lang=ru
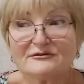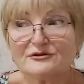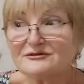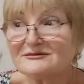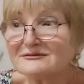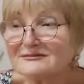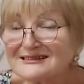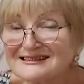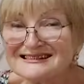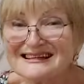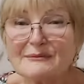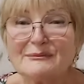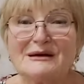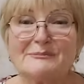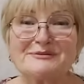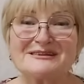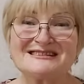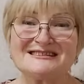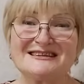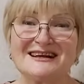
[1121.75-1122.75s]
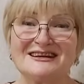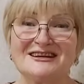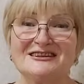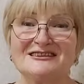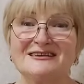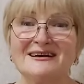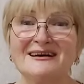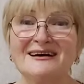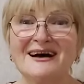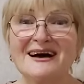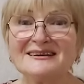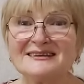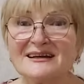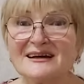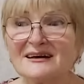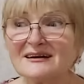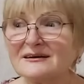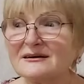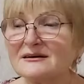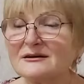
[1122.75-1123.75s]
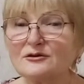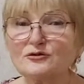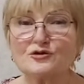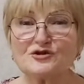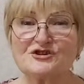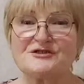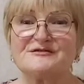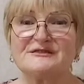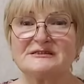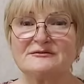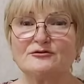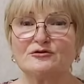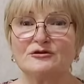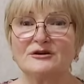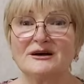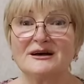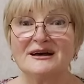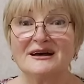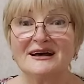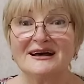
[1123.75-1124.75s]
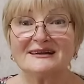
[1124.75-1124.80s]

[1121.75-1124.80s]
Вот самая простая еда, она лучше всего.